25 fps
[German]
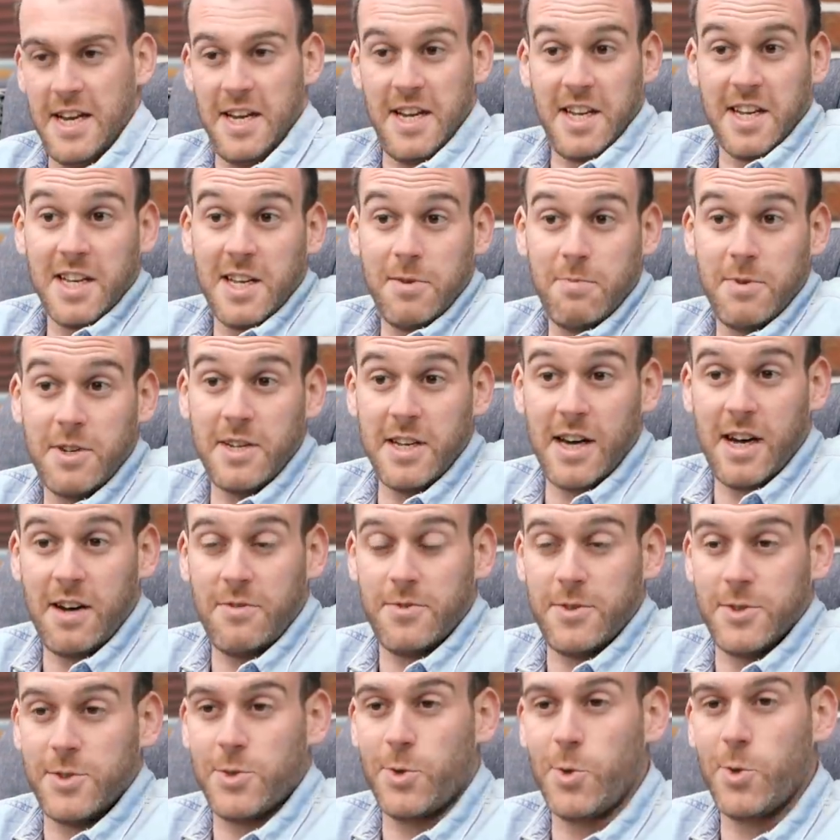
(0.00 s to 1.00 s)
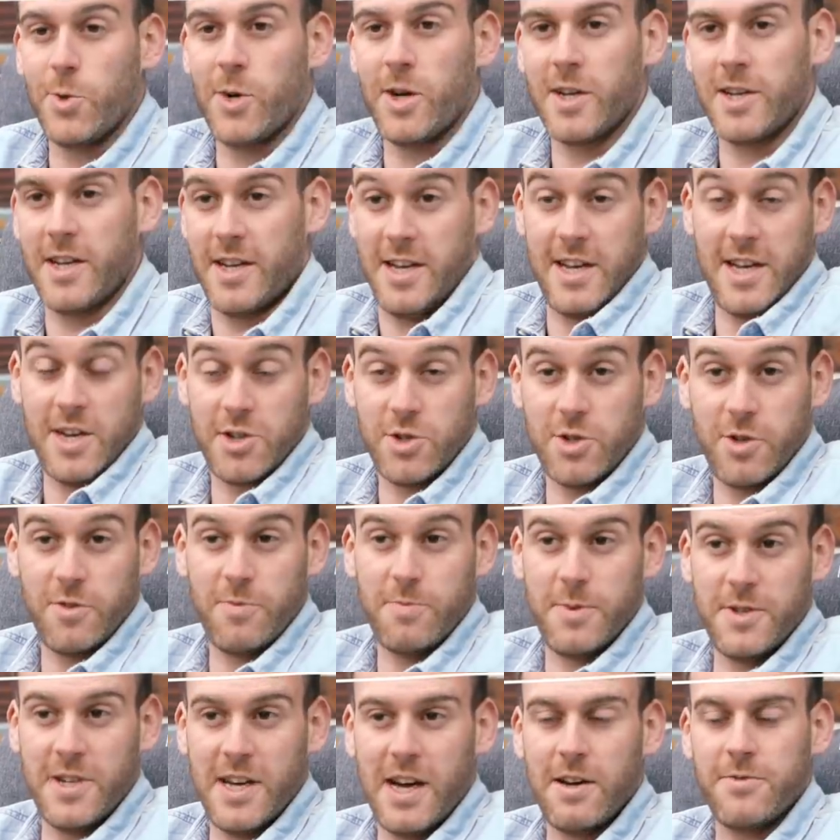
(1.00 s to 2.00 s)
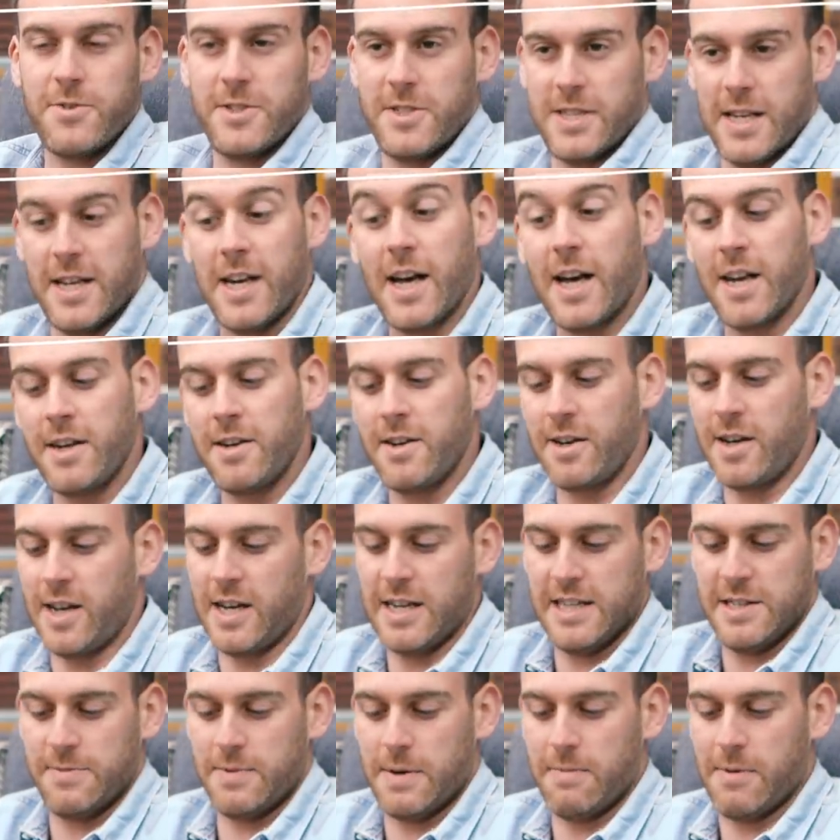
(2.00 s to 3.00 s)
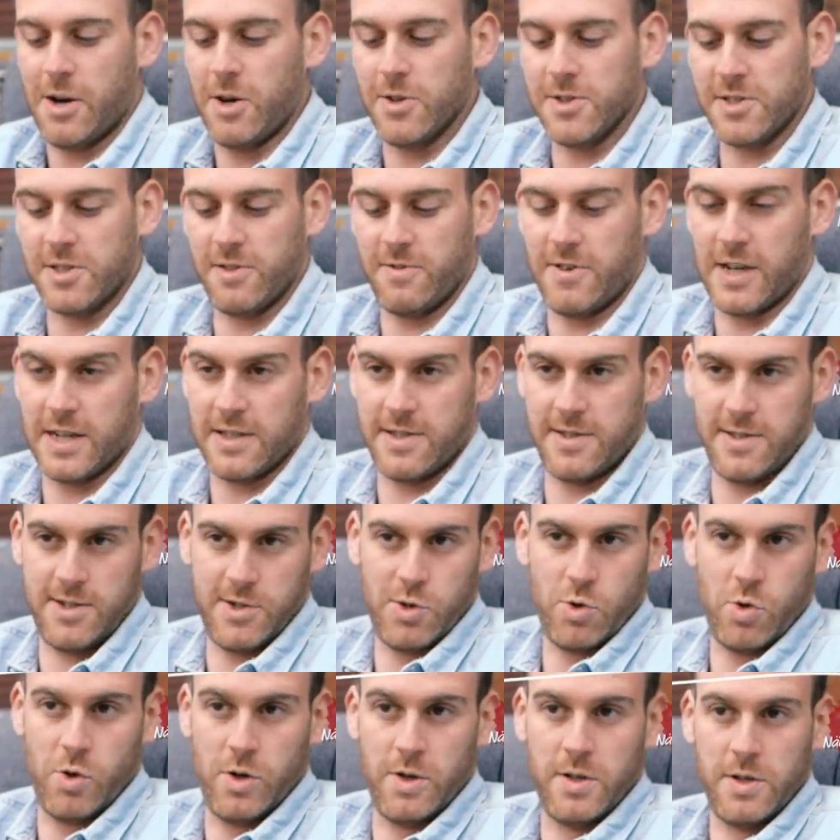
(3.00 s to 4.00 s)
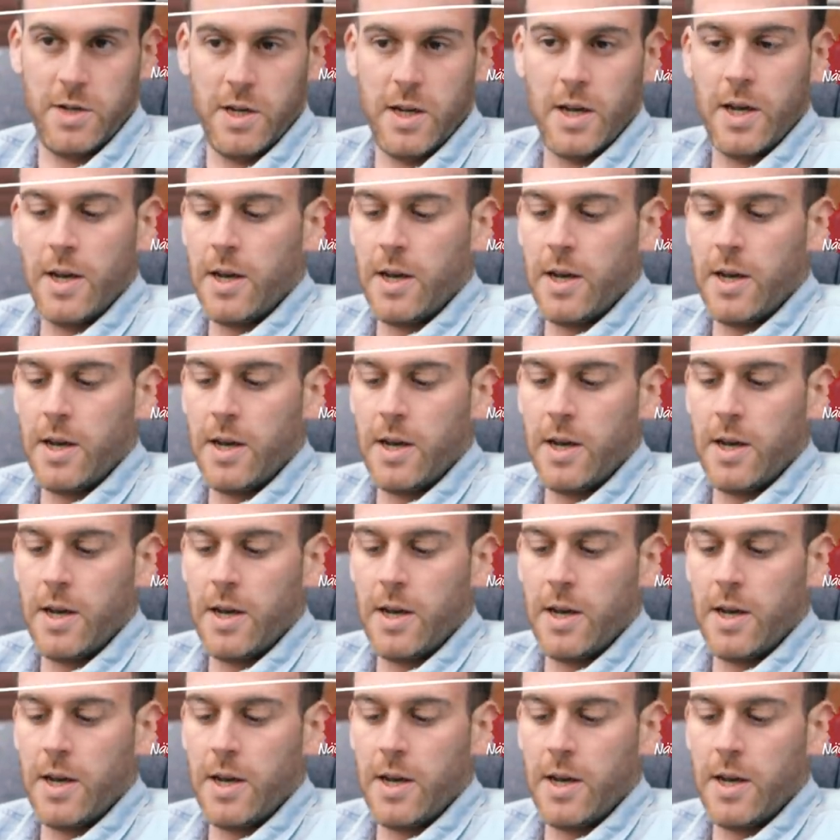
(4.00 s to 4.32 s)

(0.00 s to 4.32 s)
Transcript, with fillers: Der Energiebedarf ist höher, der Nährstoffbedarf ist ein anderer als beim ausgewachsenen Hund.